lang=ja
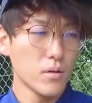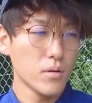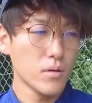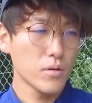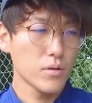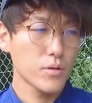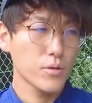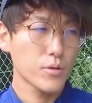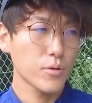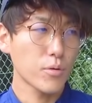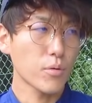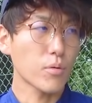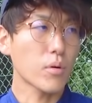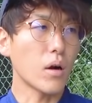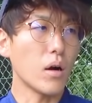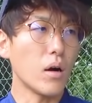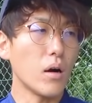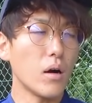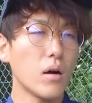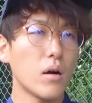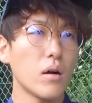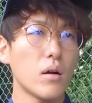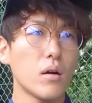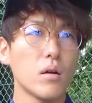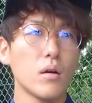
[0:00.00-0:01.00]
そうか。
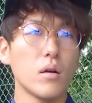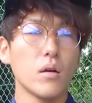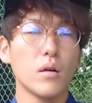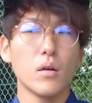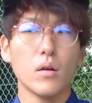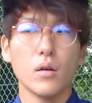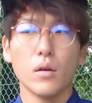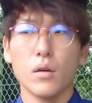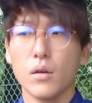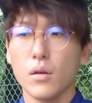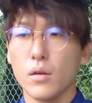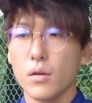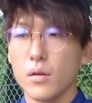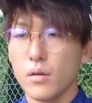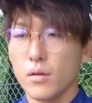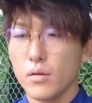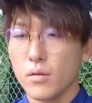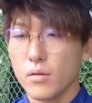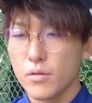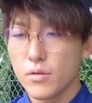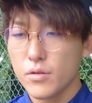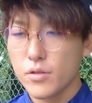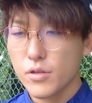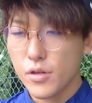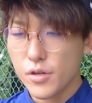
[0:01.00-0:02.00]

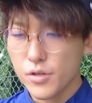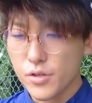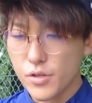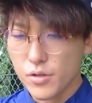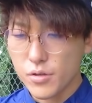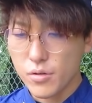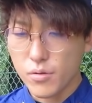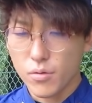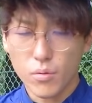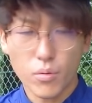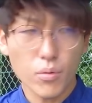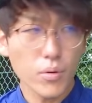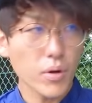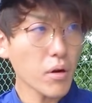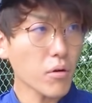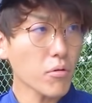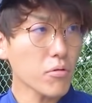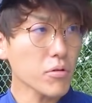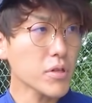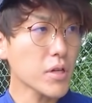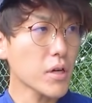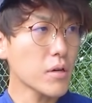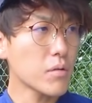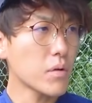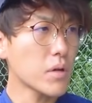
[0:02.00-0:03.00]
しかし親
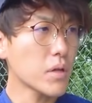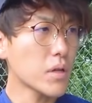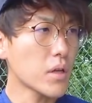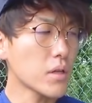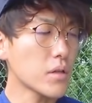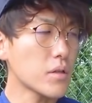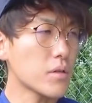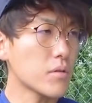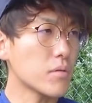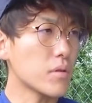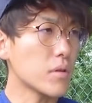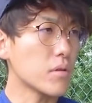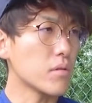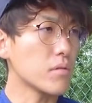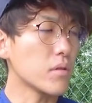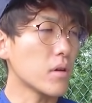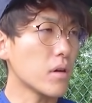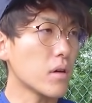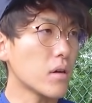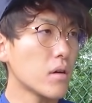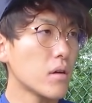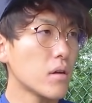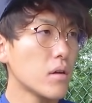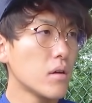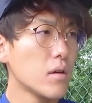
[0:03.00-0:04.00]
御さんは何て言ってるんだ？
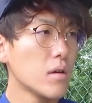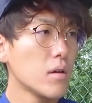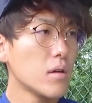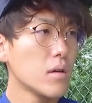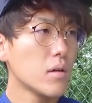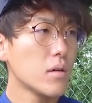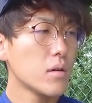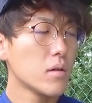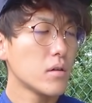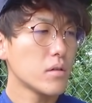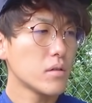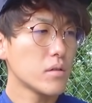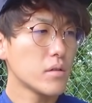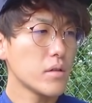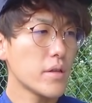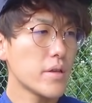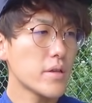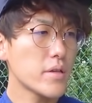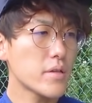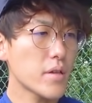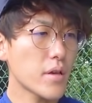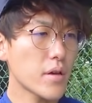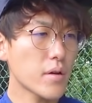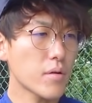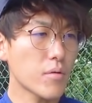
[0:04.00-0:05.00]
に
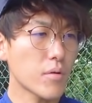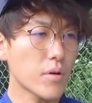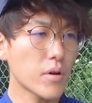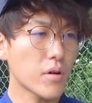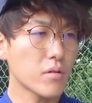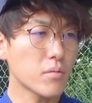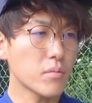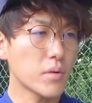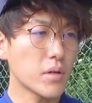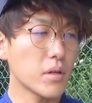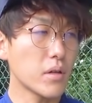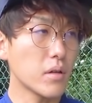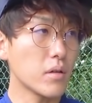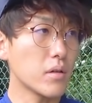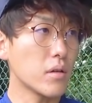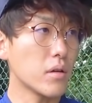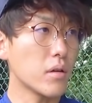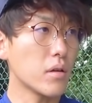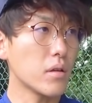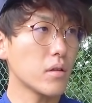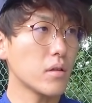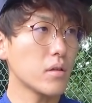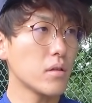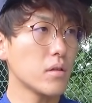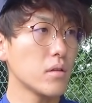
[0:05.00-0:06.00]
せんごひゃくまんなんて
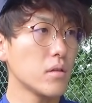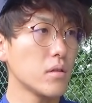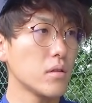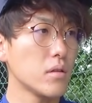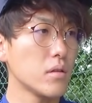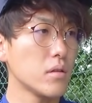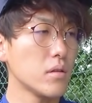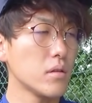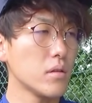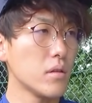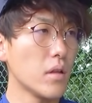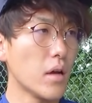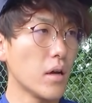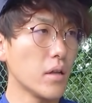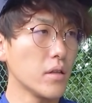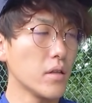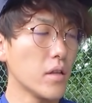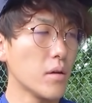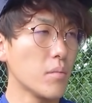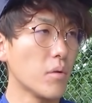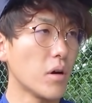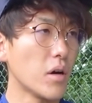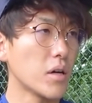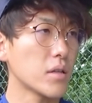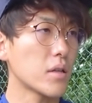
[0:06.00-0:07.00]
何
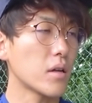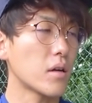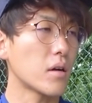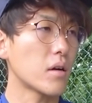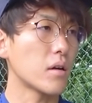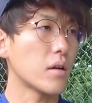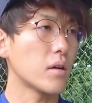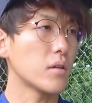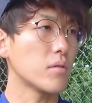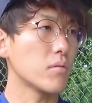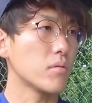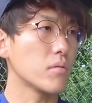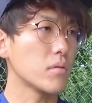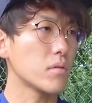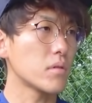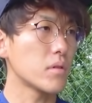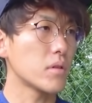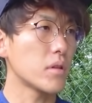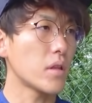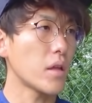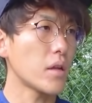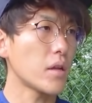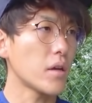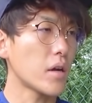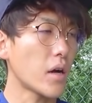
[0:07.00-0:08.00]
年も働かないと
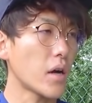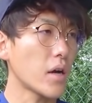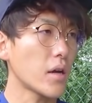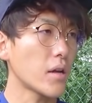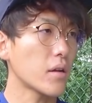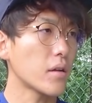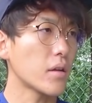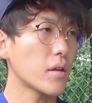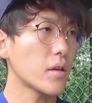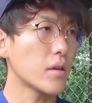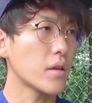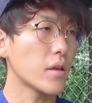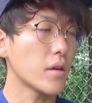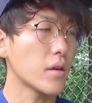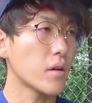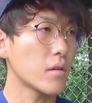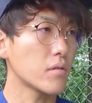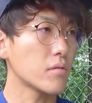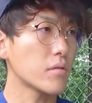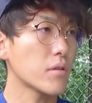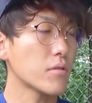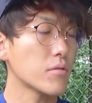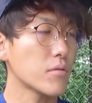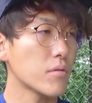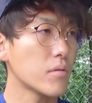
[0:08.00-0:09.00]
手に入らない金
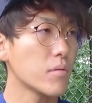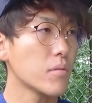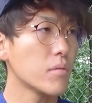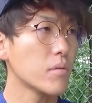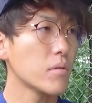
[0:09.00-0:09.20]
額だぞ。